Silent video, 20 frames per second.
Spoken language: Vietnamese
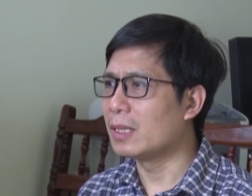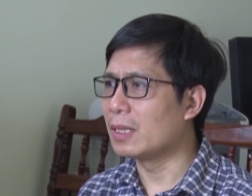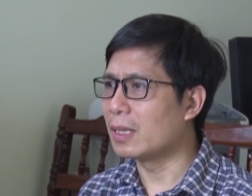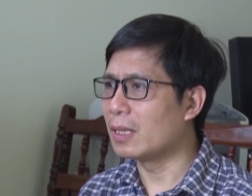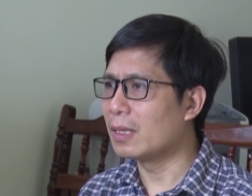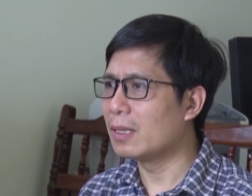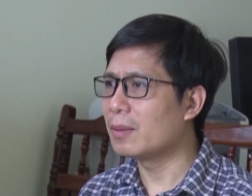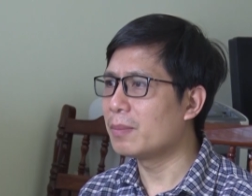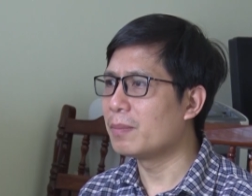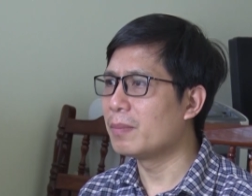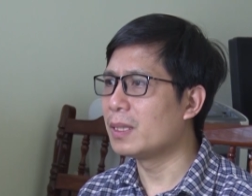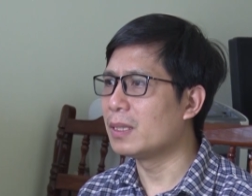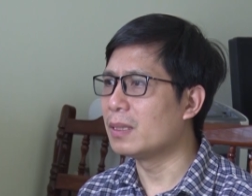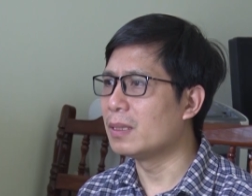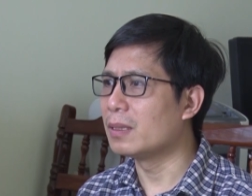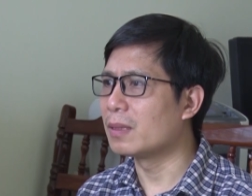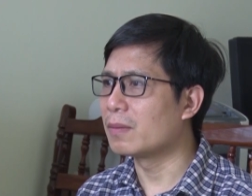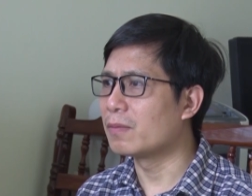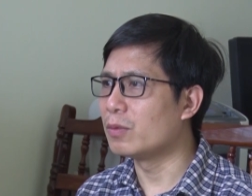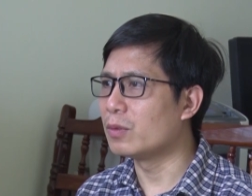tại tỉnh Hà
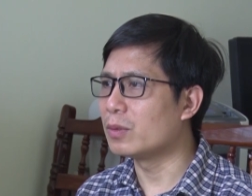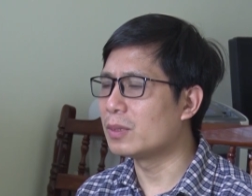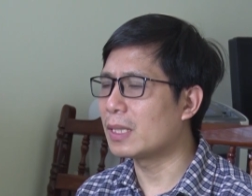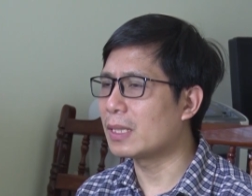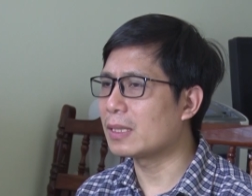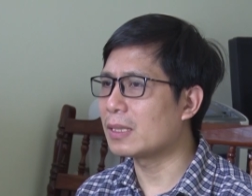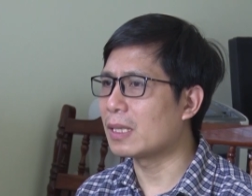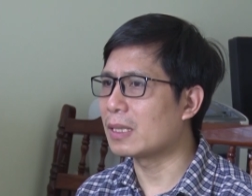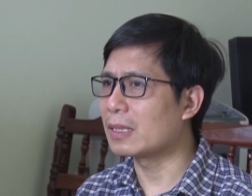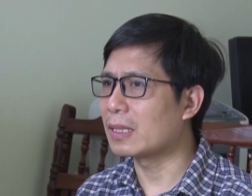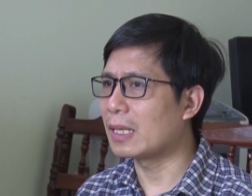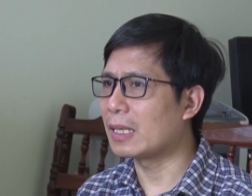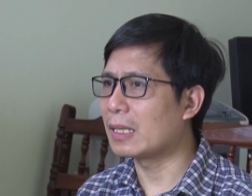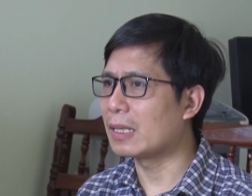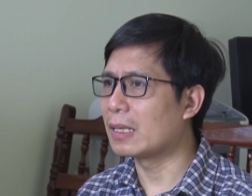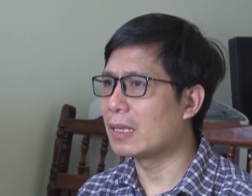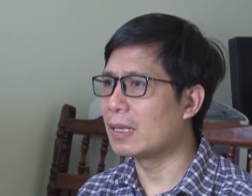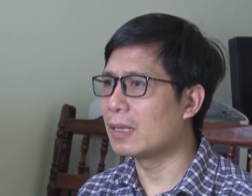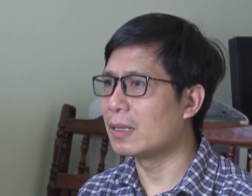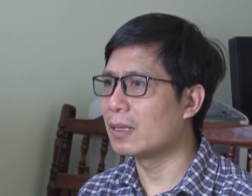Tây cũ, nay là
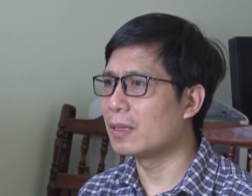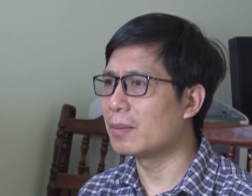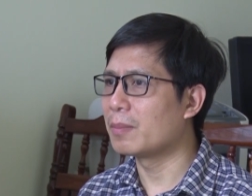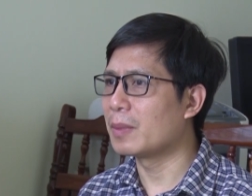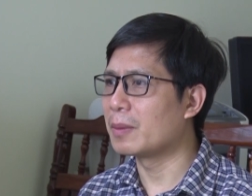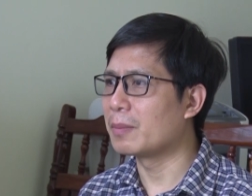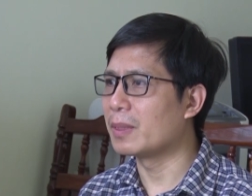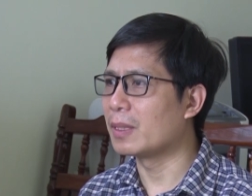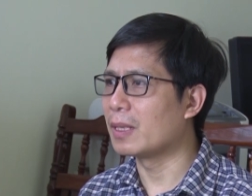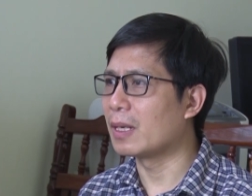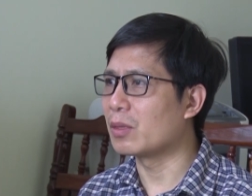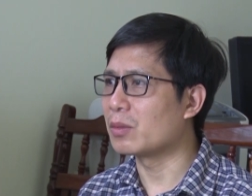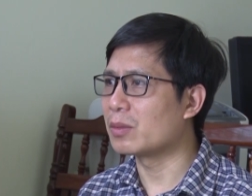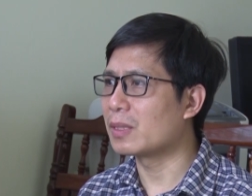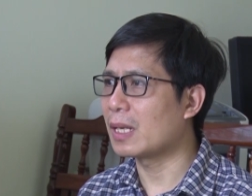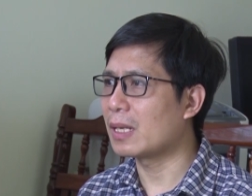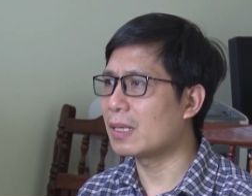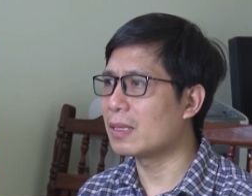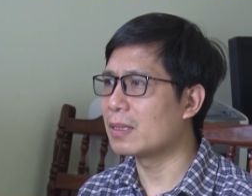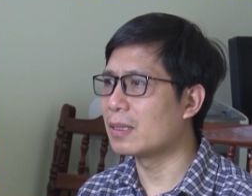thành phố Hà Nội.
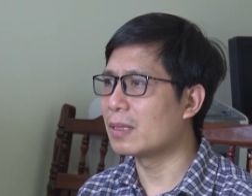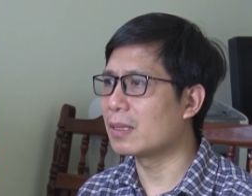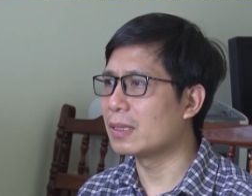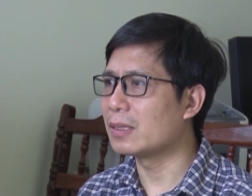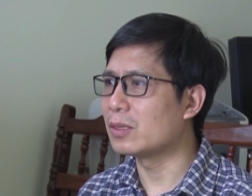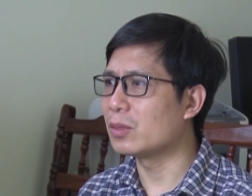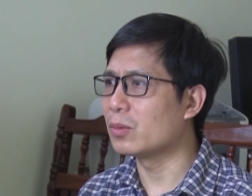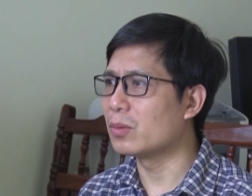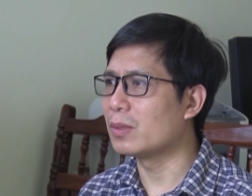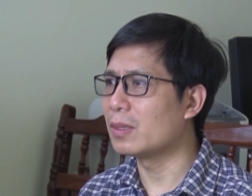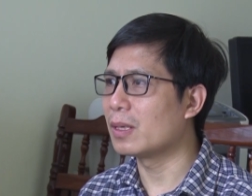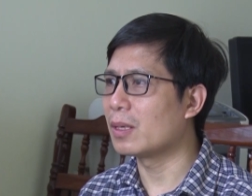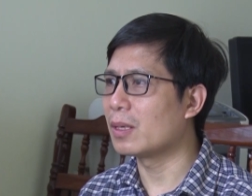Ngay từ